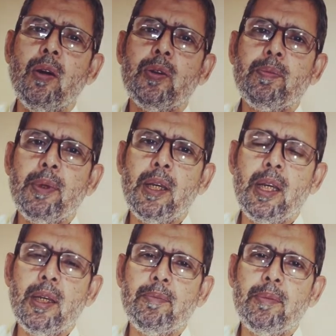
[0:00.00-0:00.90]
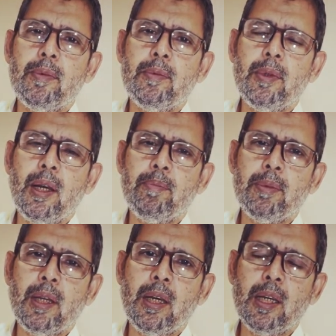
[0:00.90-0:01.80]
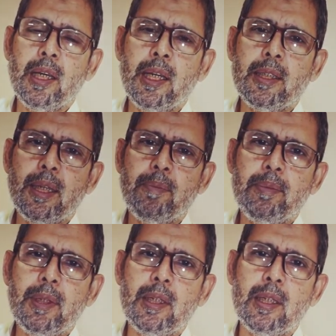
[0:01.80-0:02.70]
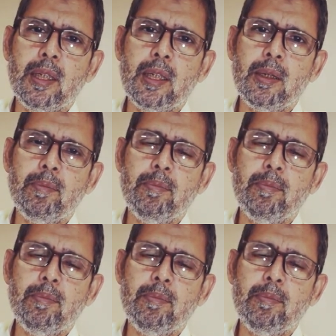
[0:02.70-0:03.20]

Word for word: उसमें अपना एक चैप्टर